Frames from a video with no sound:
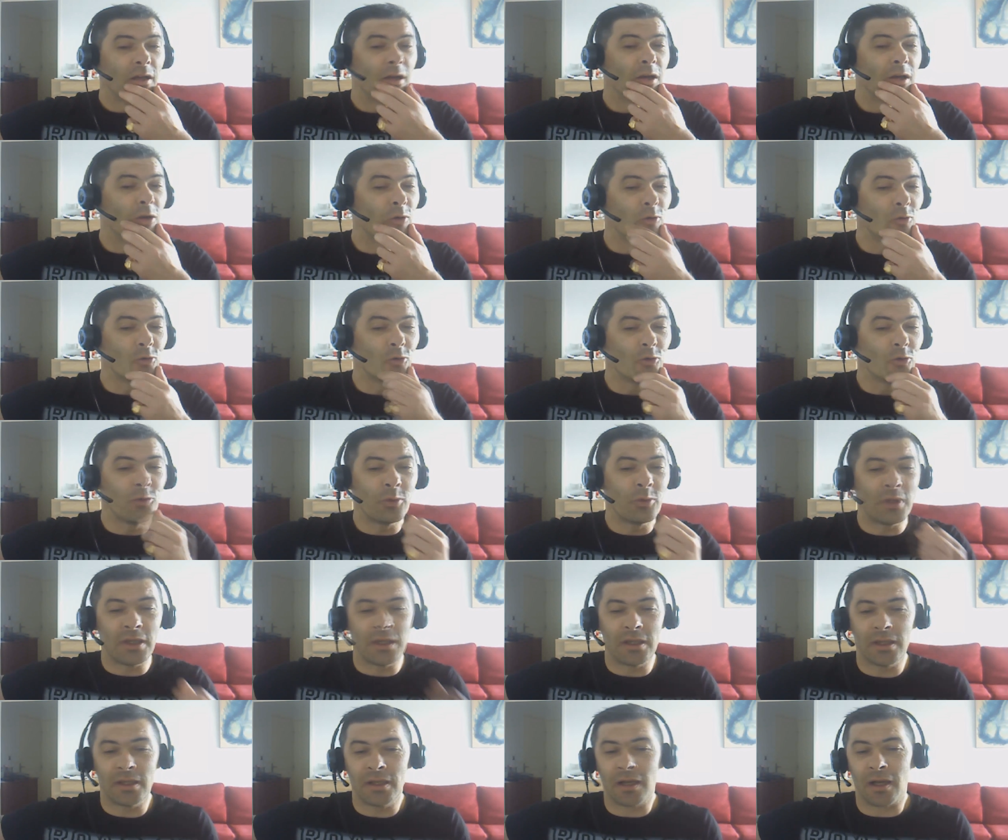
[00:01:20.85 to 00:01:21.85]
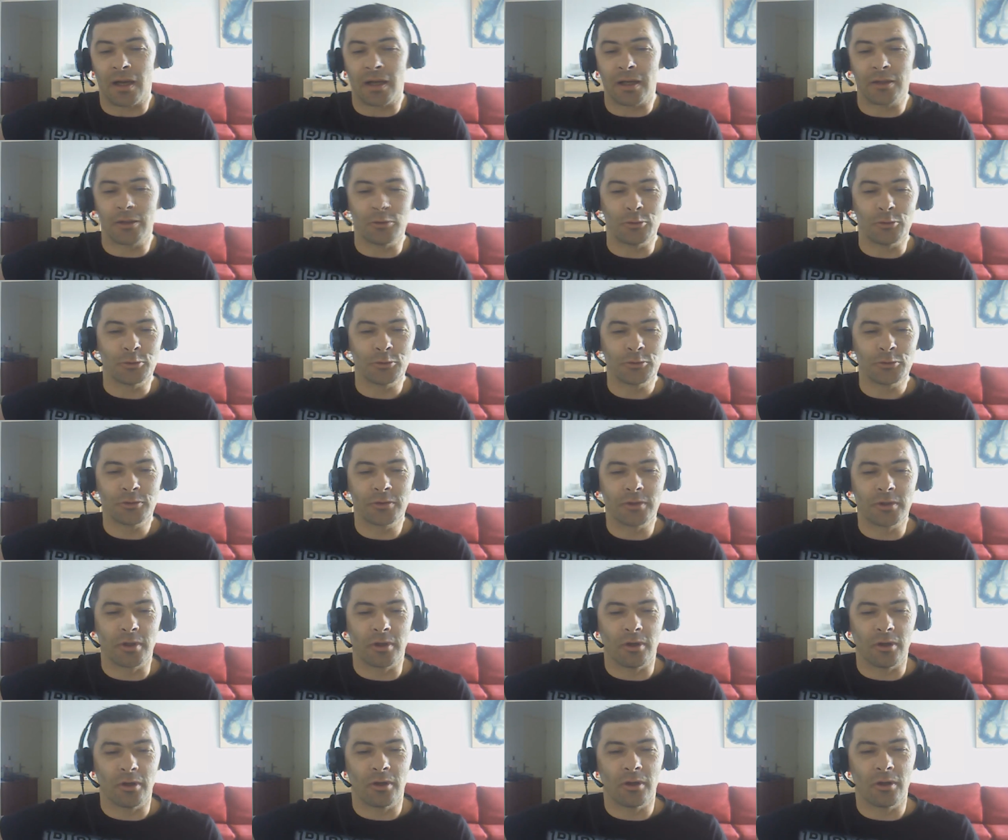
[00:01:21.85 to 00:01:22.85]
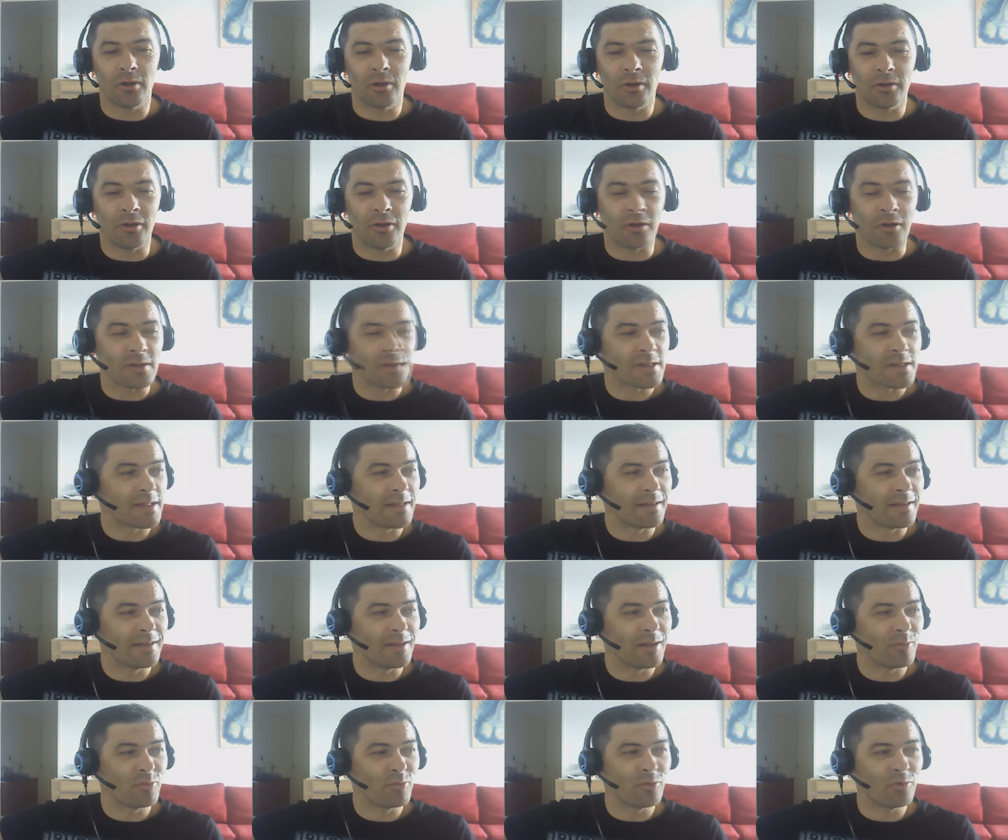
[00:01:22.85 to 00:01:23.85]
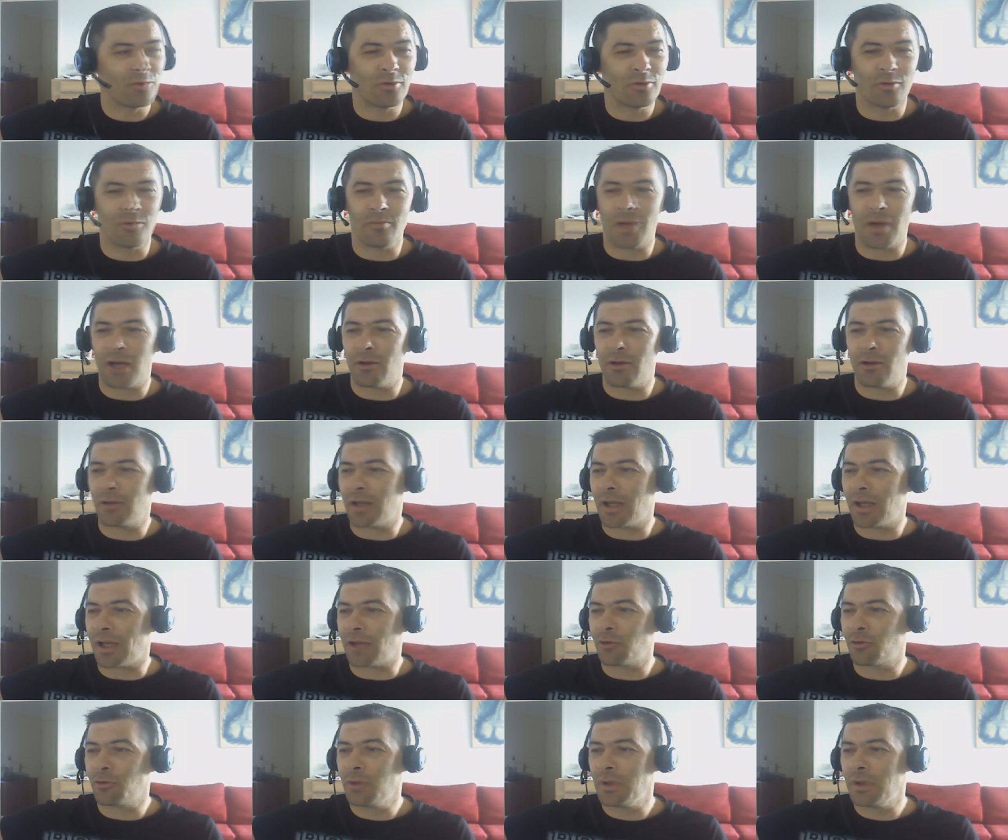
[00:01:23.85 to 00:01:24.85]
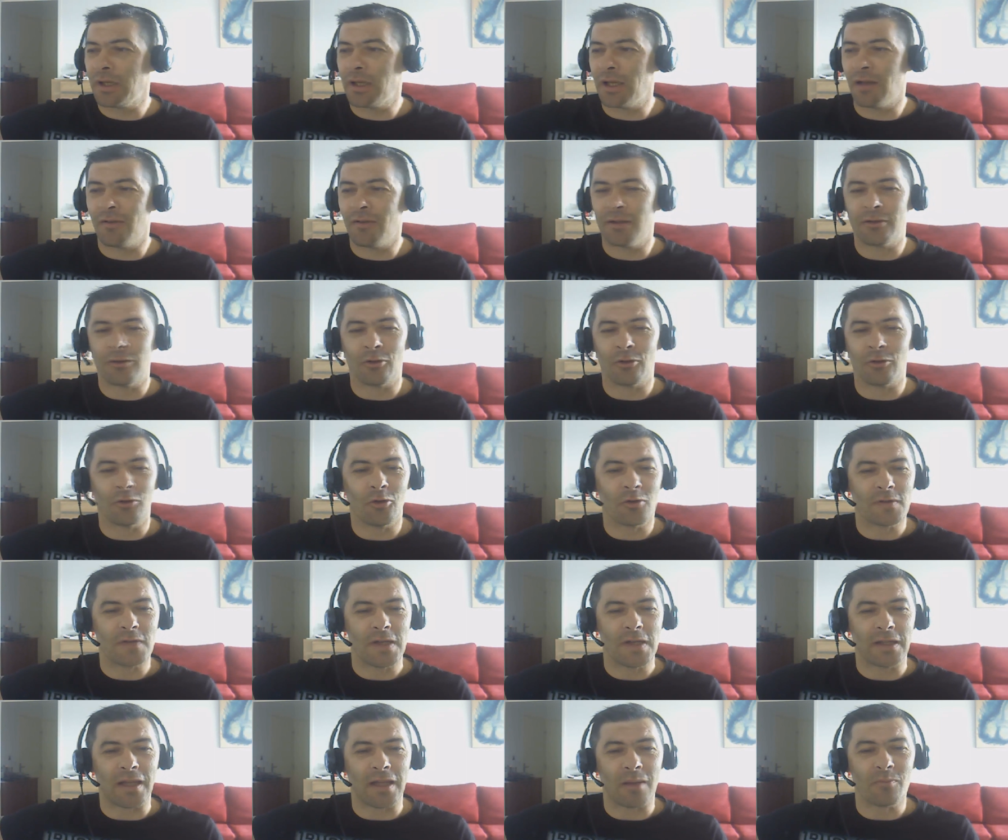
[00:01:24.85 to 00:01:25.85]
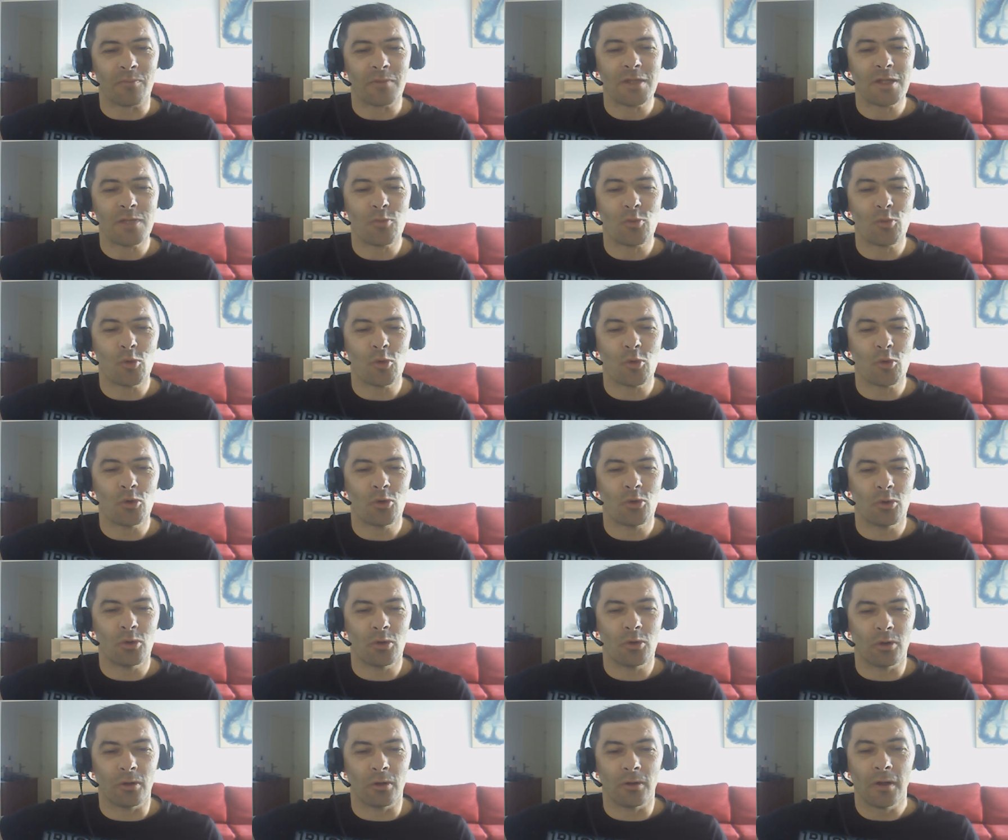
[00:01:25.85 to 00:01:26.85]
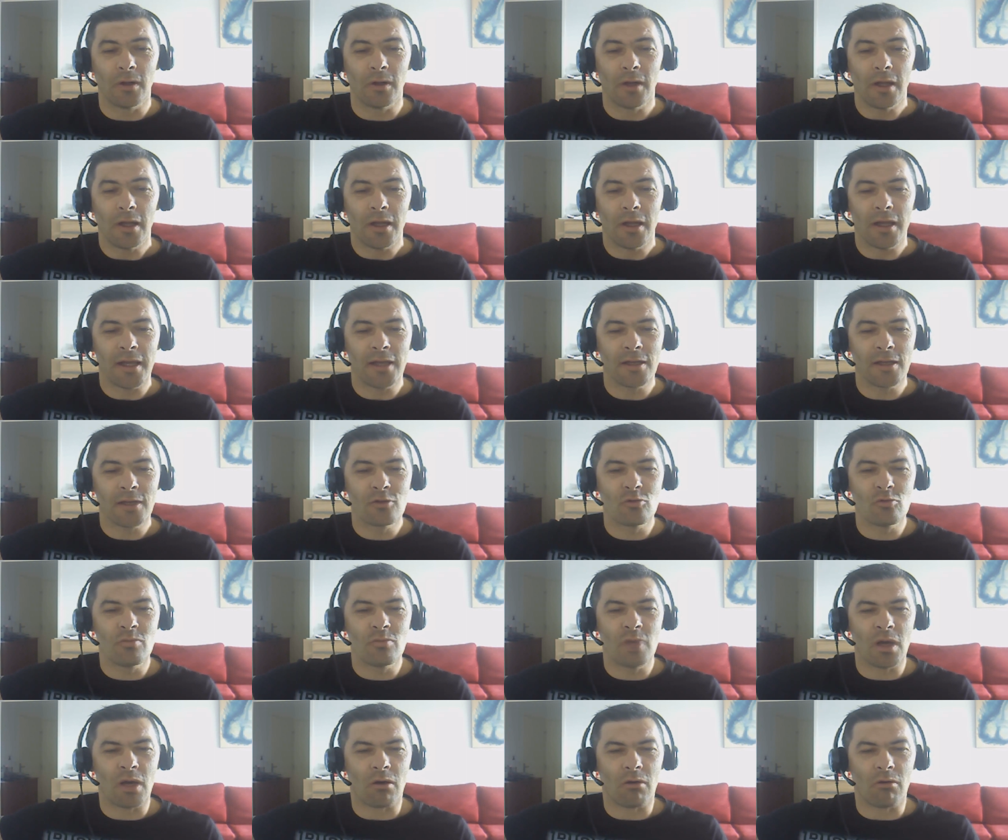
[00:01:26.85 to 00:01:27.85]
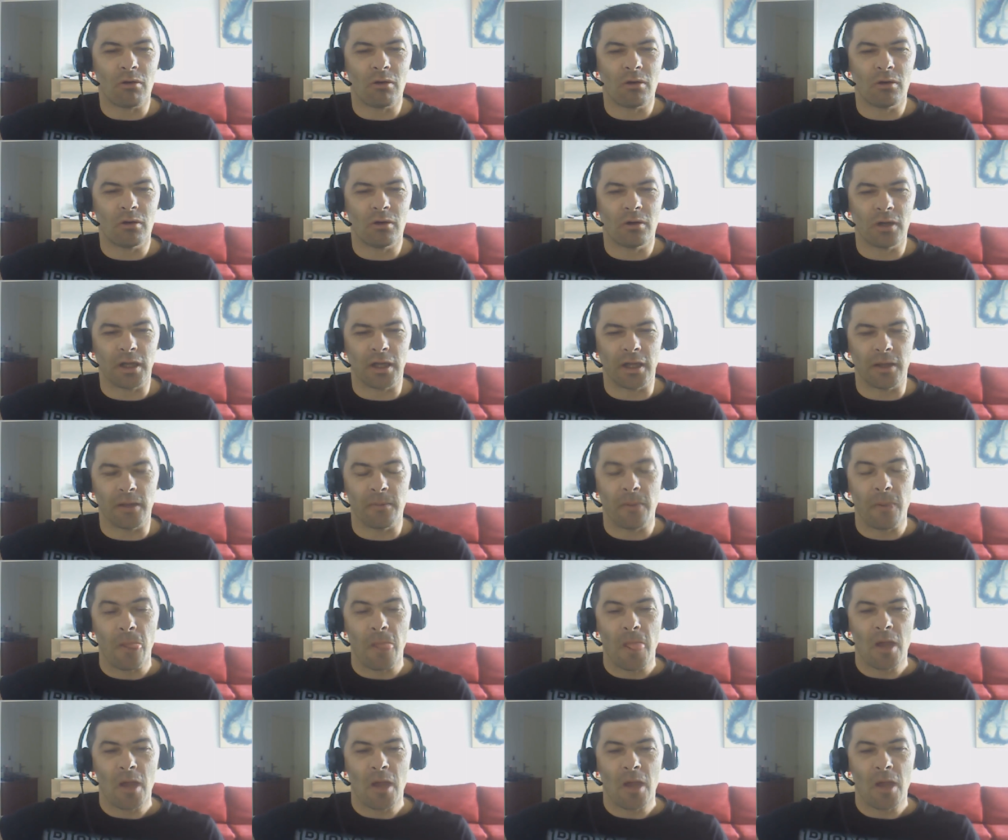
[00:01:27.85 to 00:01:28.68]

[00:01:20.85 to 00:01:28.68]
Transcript: où lui, il raconte que dans ses débuts de Mario Kart oui, il avait tendance à être un petit peu exubérant et,